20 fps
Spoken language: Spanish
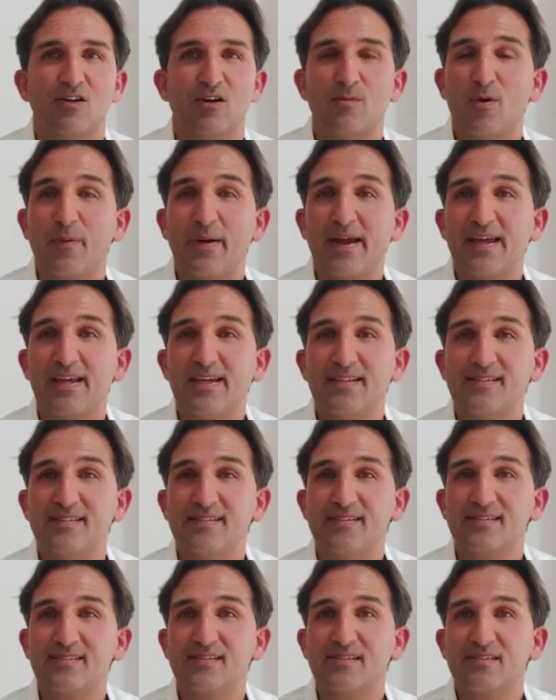Como
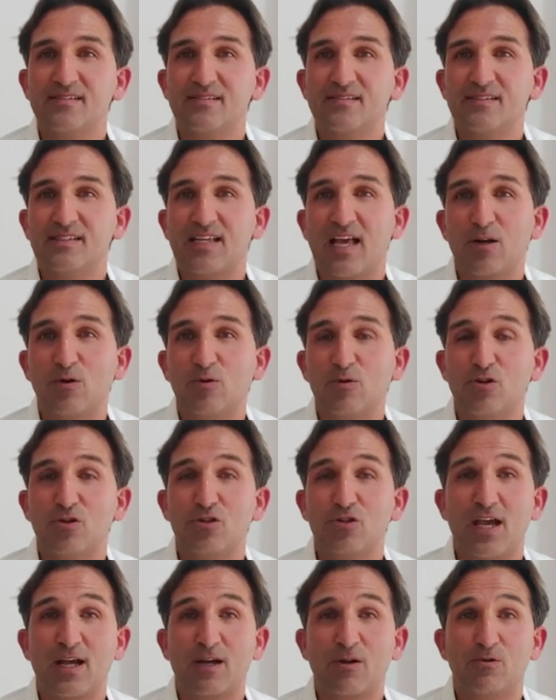veis, si
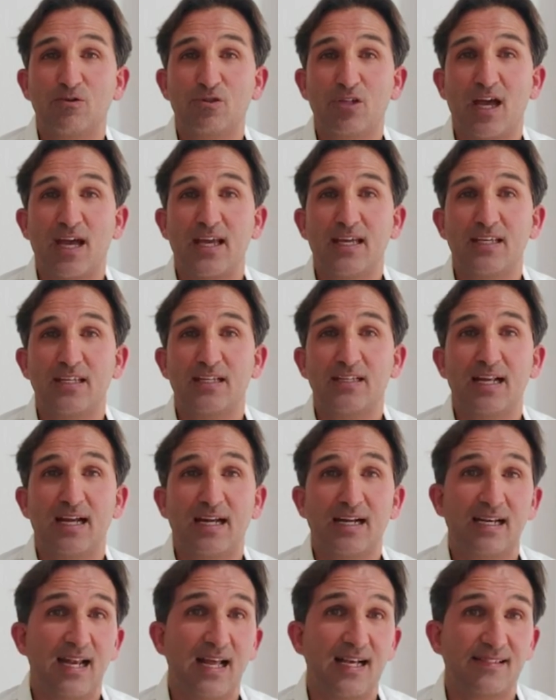alguno ya escucháis
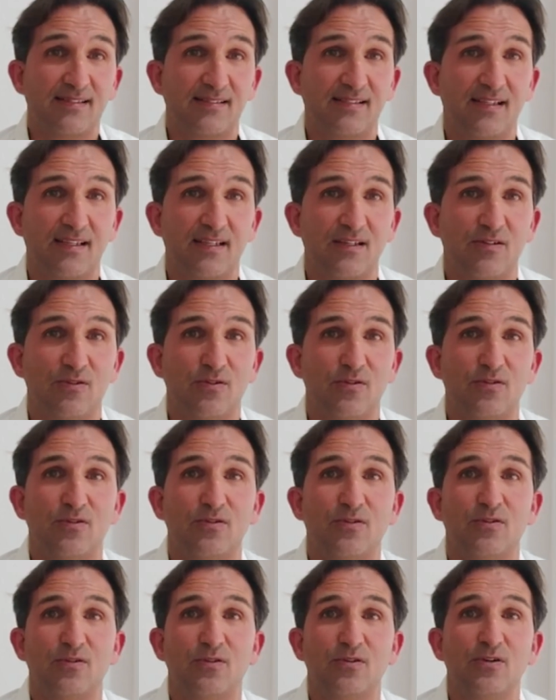las clases
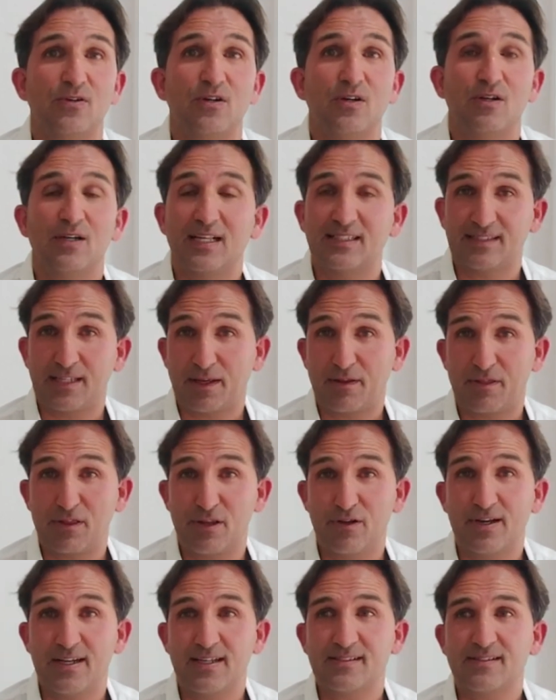o las
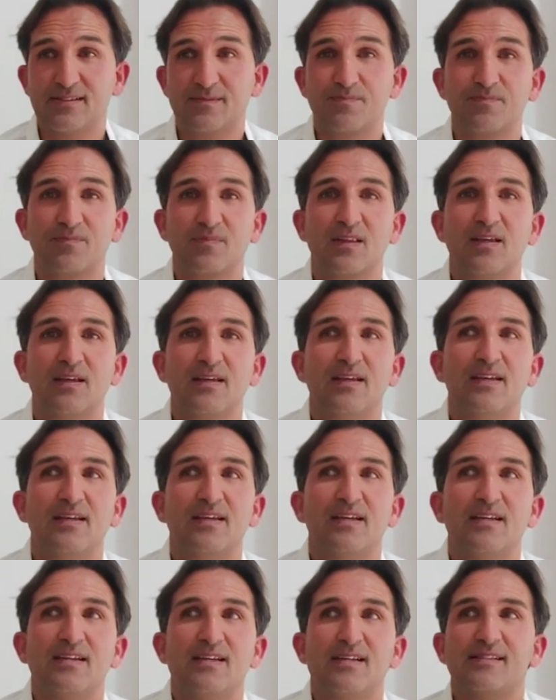secciones,
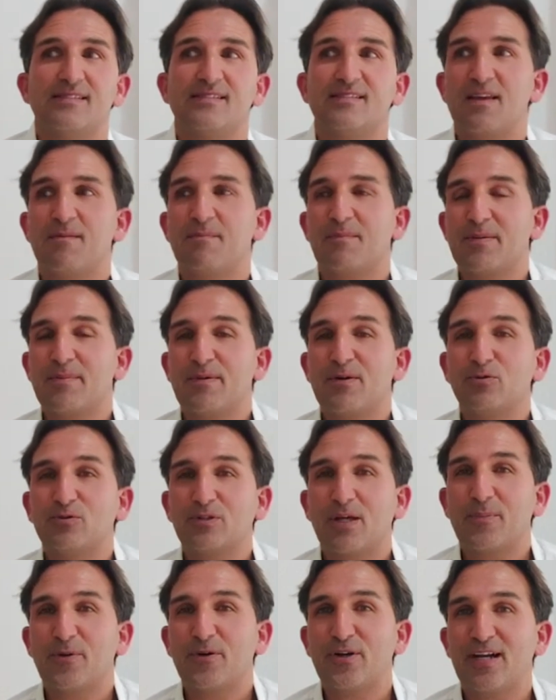siempre me
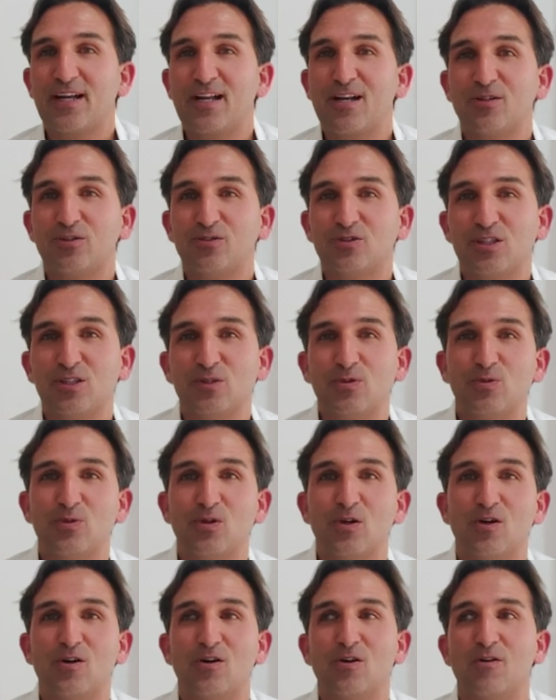gusta poner en los
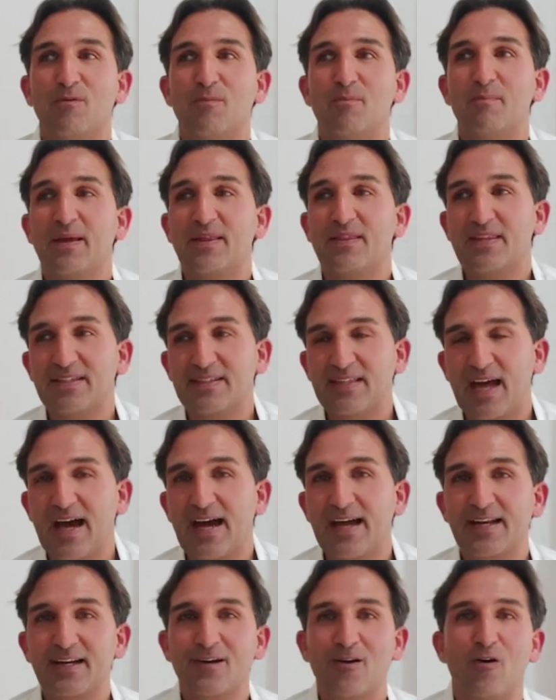títulos
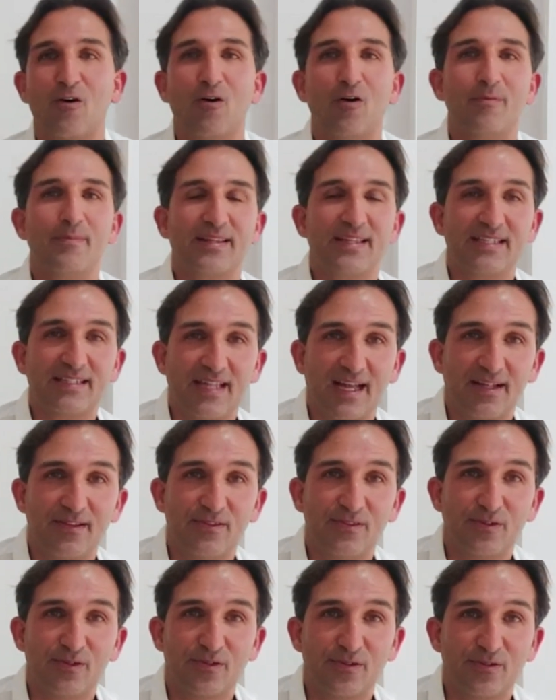meditar o
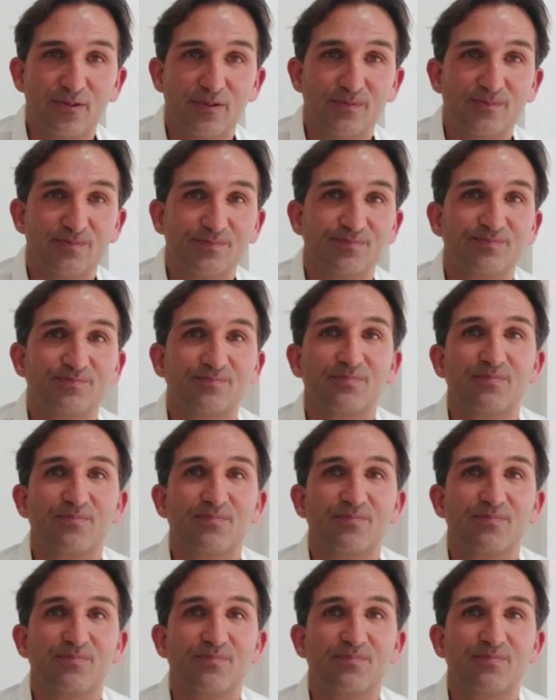meditando, ¿no?